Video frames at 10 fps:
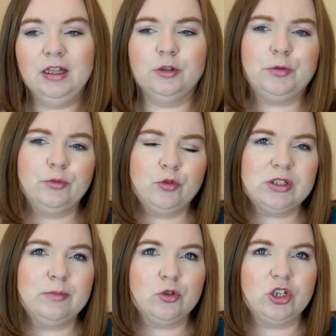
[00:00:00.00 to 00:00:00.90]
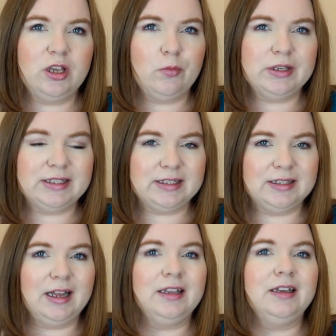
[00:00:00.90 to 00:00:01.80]
No pod biustem może nie, bo jest
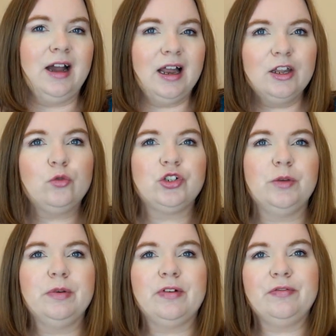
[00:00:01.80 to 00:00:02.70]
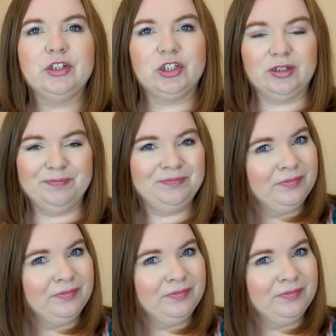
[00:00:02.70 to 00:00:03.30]
stanik, ale różnie bywa, wiecie.